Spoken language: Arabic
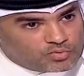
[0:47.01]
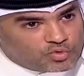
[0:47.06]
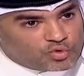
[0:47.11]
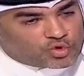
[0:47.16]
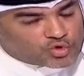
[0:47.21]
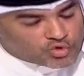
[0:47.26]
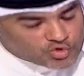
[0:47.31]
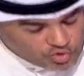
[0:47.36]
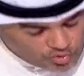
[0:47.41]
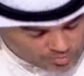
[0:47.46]

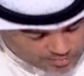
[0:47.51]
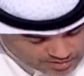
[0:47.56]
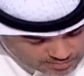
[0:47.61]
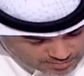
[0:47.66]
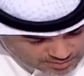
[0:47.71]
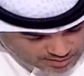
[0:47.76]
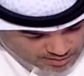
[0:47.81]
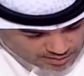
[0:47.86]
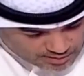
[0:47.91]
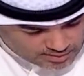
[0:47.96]
وخصوم
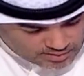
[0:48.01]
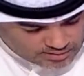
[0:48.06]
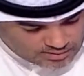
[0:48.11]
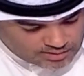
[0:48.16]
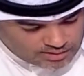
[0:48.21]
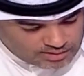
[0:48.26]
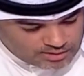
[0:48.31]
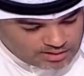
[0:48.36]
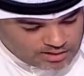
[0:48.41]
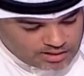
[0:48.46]
كبيره
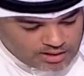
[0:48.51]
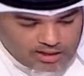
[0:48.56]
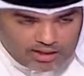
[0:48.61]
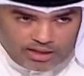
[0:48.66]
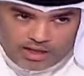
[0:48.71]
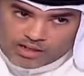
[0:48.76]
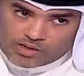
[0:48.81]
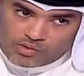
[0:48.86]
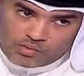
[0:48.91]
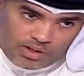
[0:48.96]

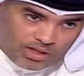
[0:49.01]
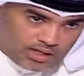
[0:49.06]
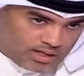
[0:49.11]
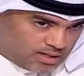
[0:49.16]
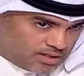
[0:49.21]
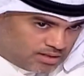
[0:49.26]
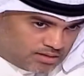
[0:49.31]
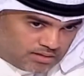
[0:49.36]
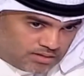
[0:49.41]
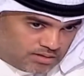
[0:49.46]
لكن
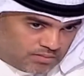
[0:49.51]
والله